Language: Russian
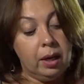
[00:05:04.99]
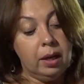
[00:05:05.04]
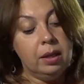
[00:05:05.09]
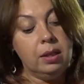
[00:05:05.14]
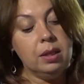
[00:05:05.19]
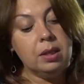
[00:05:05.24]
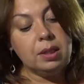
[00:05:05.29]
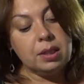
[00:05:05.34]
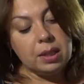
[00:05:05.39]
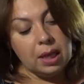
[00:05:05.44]

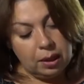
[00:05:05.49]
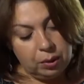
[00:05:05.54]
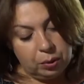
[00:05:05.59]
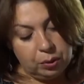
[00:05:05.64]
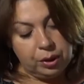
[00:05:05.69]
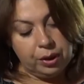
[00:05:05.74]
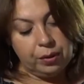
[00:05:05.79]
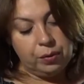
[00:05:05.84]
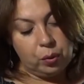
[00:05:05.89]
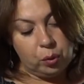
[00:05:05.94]
Не стал он
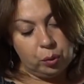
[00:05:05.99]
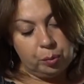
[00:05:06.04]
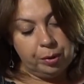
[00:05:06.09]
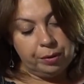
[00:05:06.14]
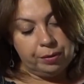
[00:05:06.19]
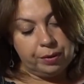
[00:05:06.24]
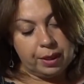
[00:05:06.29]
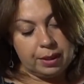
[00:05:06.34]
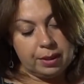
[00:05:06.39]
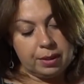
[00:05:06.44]
его
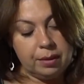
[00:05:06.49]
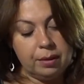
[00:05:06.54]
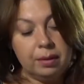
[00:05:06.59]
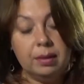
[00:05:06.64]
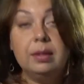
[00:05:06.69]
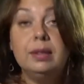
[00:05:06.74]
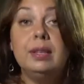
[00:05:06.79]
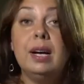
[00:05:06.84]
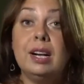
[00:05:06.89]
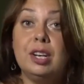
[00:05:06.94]
убивать,
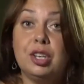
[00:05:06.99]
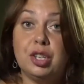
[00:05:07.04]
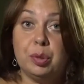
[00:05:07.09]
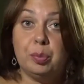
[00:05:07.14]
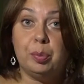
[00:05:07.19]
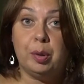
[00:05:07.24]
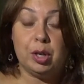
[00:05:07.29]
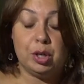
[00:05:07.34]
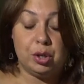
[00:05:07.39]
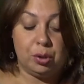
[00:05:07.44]

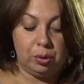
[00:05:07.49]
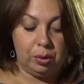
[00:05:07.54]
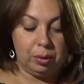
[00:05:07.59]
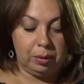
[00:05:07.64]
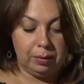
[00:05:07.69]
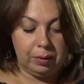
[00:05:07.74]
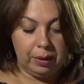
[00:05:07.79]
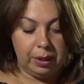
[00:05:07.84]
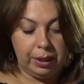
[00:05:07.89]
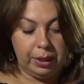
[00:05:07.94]
дальше пошел.
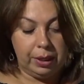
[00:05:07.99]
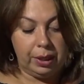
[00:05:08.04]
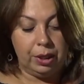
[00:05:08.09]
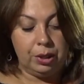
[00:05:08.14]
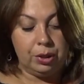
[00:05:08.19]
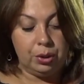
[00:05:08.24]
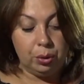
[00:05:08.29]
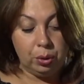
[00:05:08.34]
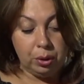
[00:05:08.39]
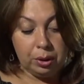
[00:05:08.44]

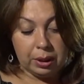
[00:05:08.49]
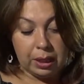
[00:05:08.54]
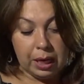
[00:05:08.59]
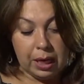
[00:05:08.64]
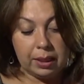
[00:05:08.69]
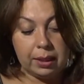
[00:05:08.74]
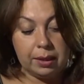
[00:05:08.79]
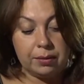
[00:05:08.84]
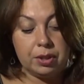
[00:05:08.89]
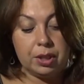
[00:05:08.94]
Идет,
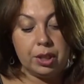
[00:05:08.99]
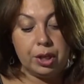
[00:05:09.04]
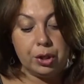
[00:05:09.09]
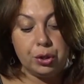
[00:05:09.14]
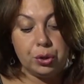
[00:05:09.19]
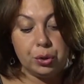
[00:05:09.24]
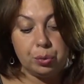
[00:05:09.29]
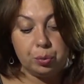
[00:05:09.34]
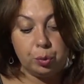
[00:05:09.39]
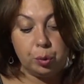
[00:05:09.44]
а
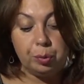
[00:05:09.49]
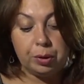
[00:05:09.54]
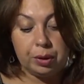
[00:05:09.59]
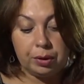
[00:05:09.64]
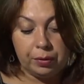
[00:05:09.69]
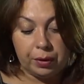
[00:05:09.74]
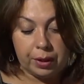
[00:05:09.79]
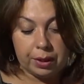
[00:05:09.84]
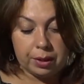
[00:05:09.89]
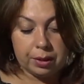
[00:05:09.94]
навстречу ему
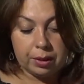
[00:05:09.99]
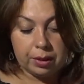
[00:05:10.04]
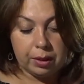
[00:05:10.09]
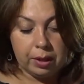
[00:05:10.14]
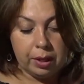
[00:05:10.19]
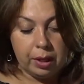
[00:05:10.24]
медведь.